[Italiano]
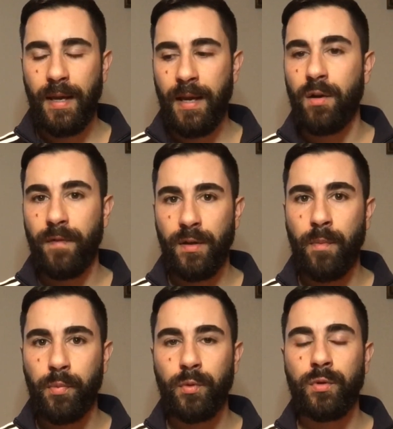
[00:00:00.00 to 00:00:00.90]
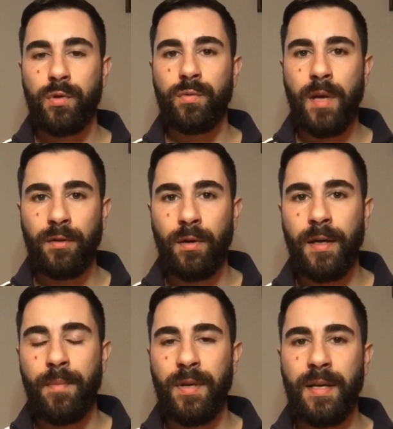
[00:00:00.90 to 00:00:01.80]
e lo vedo appunto su una
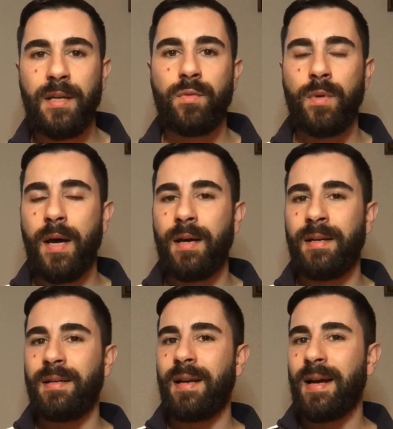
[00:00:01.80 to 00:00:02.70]
donna perché su una eh,